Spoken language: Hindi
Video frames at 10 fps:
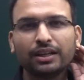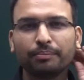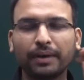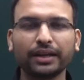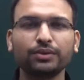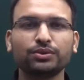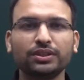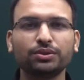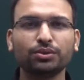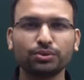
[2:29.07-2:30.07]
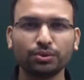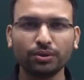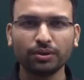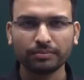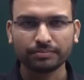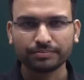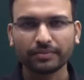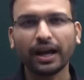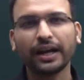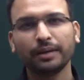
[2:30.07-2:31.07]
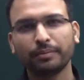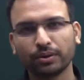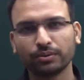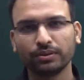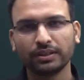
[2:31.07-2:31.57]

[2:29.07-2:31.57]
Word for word: बाकी उस चीज़ को छोड़ो और आगे बढ़ो